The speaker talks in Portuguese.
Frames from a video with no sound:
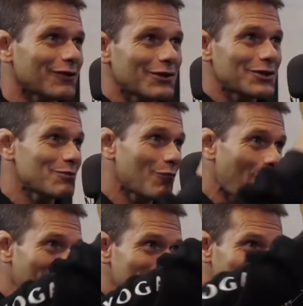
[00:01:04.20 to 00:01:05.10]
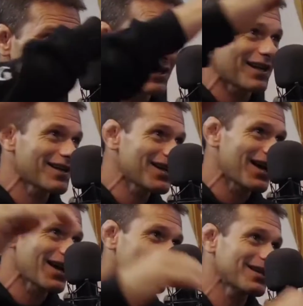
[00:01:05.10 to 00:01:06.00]
é quando a gente morre, que fica aquela linha
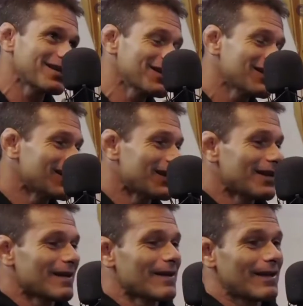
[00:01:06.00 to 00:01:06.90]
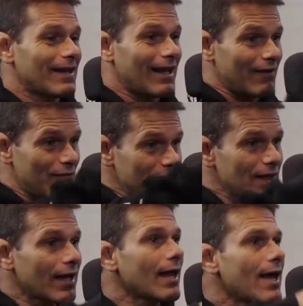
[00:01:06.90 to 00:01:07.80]
reta ali. A
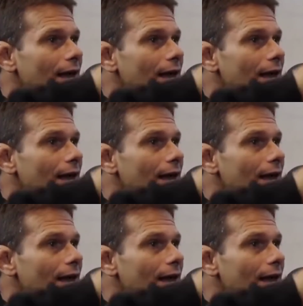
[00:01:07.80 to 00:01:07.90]
vida, ela